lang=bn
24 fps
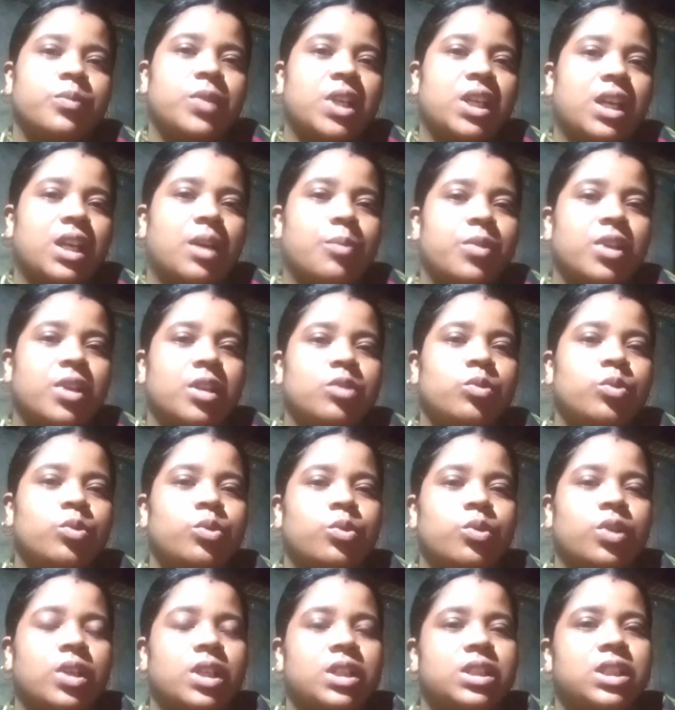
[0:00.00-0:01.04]
মানে আমরা
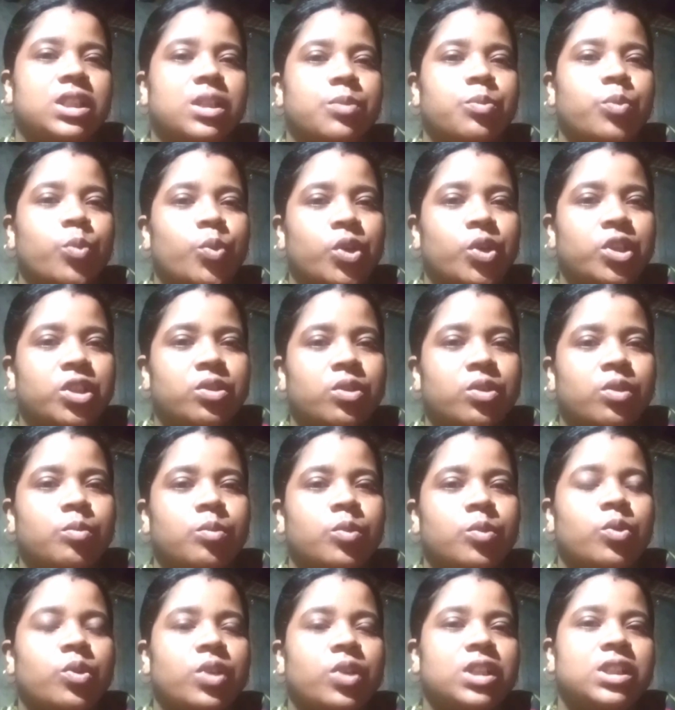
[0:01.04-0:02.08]
দুজনা যে পরিশ্রম
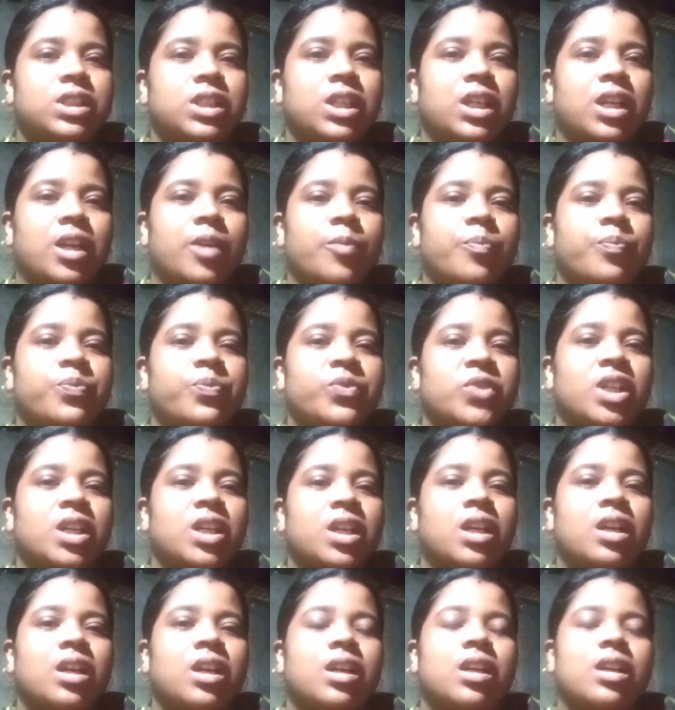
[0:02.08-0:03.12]
করেছিলাম
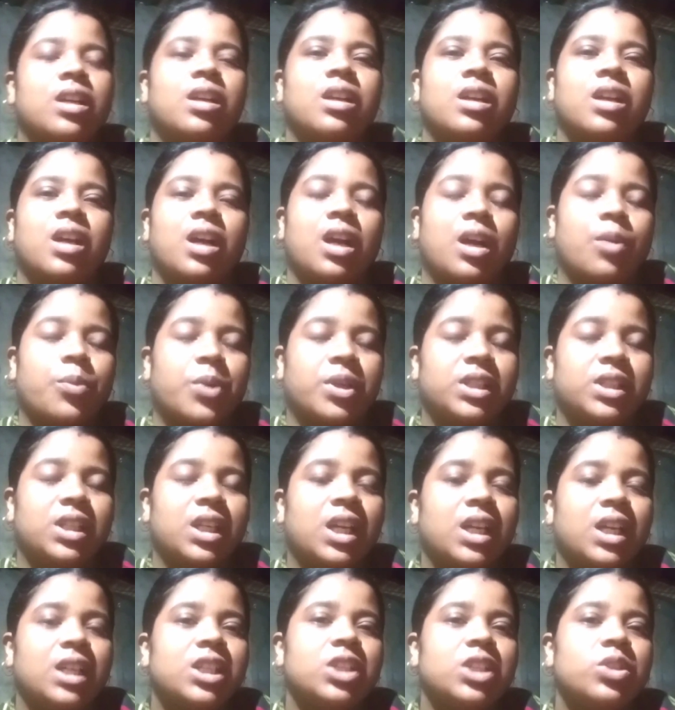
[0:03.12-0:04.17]
আমার
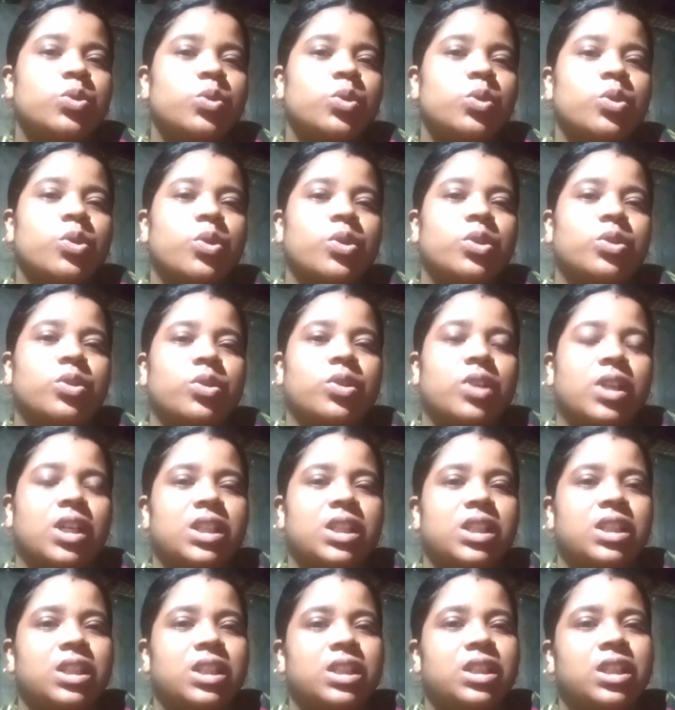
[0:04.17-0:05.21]
দ্বারাই কিছুই হতো না
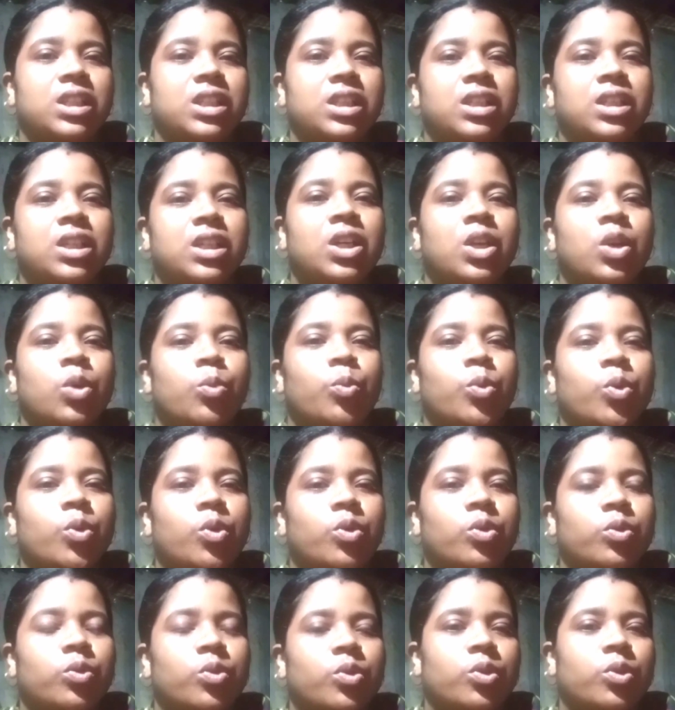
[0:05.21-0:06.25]
দিদি
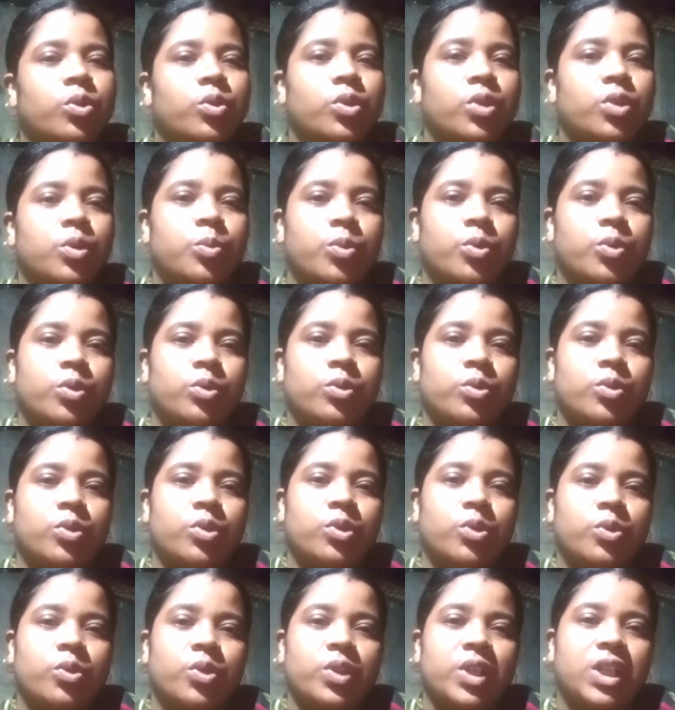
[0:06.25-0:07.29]
ফোন করে করে ফোন
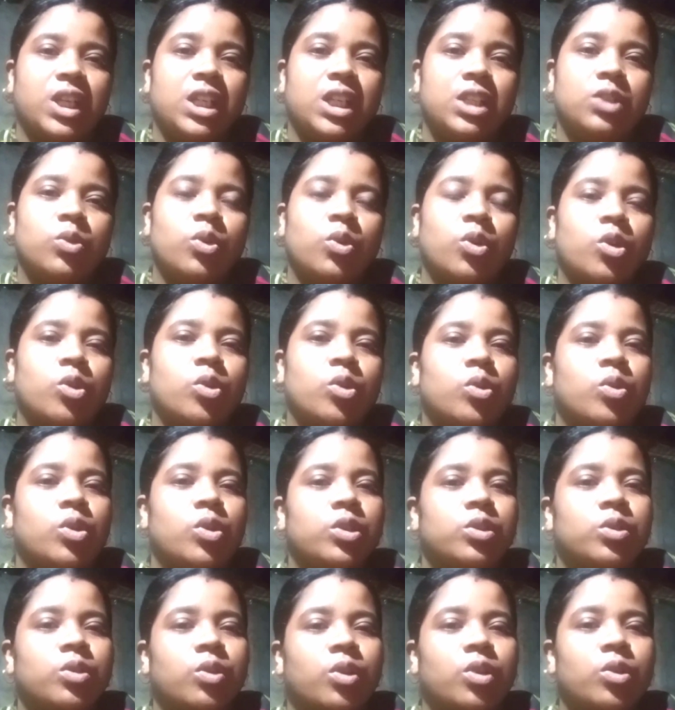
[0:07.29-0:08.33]
করে করে এই করো
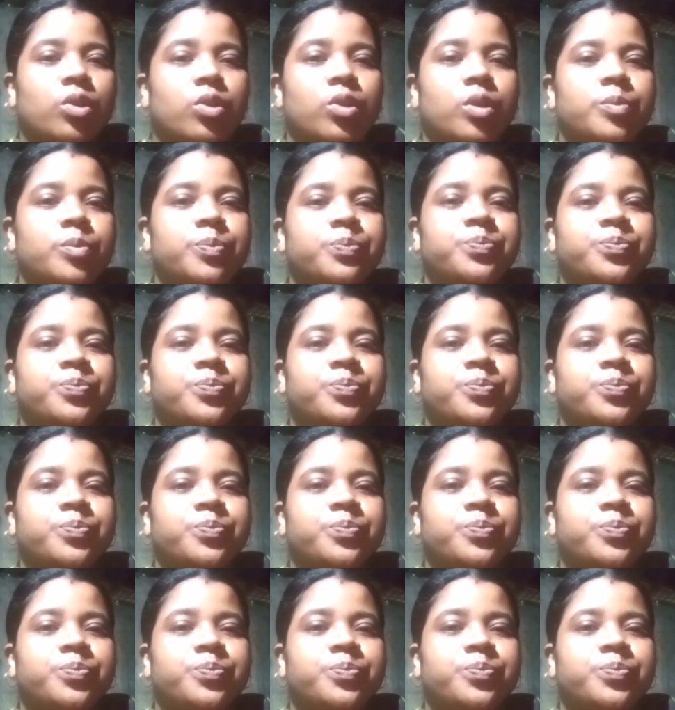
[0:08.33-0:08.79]
ওই করো